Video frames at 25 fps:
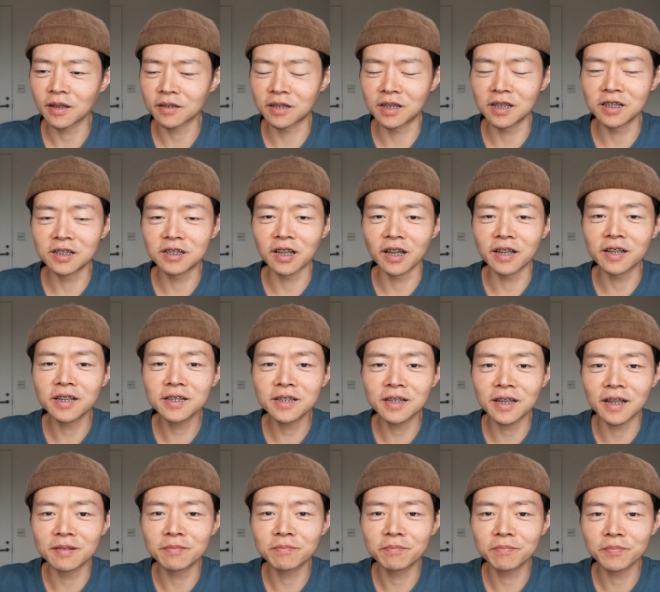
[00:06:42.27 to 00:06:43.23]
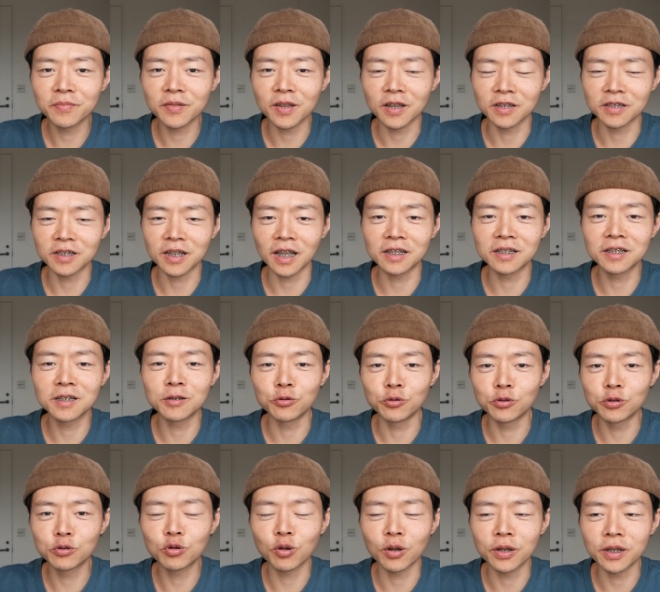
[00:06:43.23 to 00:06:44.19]
底层的人啊，才是
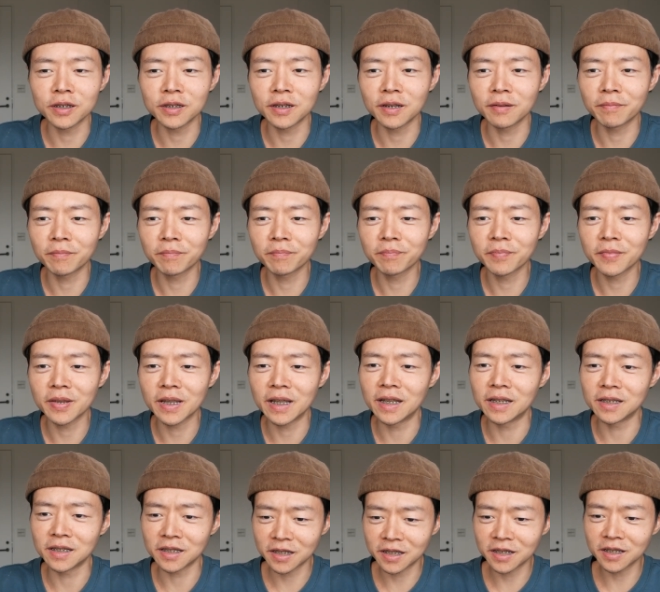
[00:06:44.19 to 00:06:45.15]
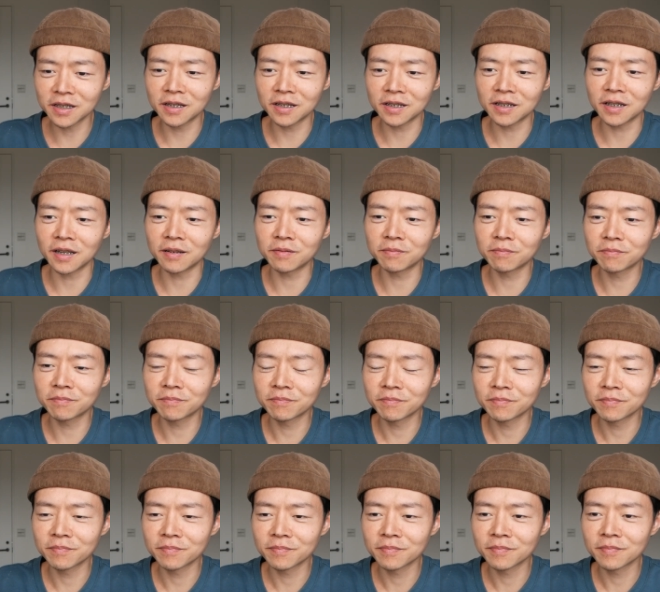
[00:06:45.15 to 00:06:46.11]
愚蠢的人，演戏的人
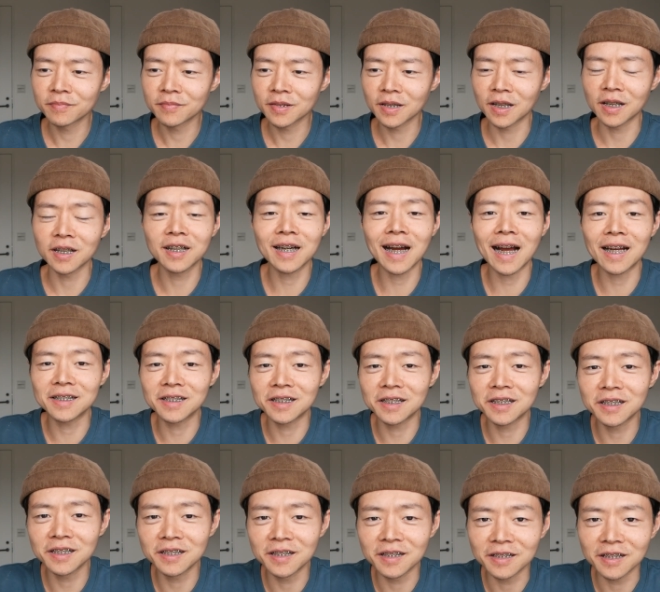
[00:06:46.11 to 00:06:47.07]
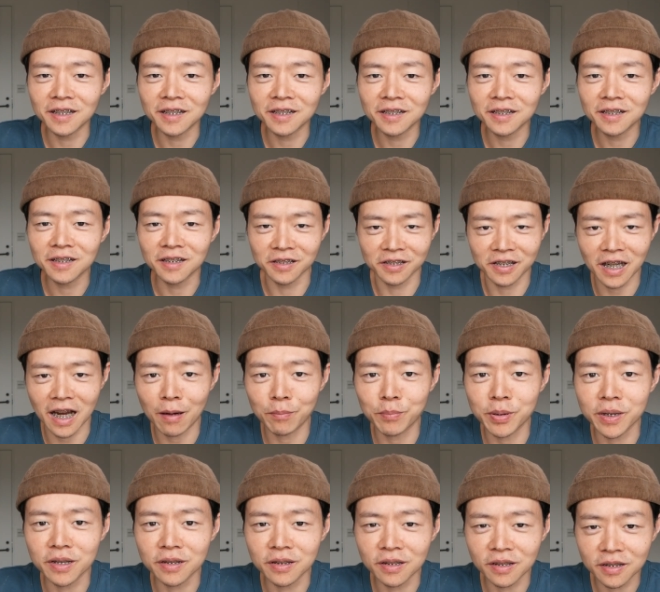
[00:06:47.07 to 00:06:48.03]
跟看戏的人的差
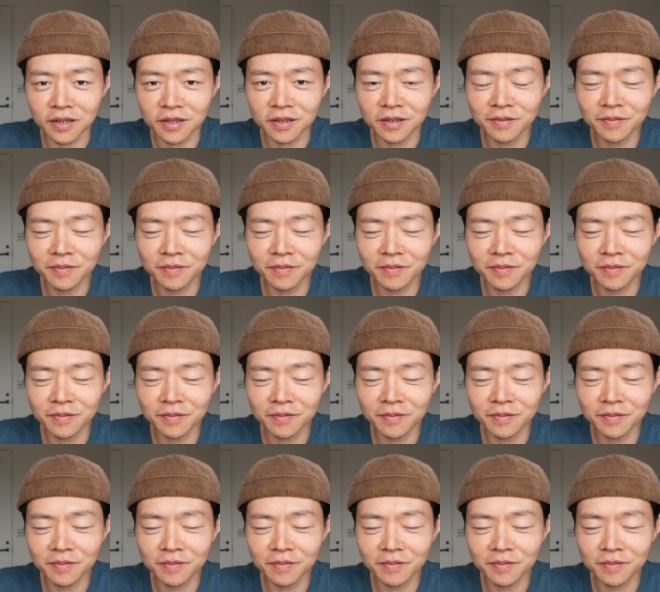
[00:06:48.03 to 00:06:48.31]
别而已。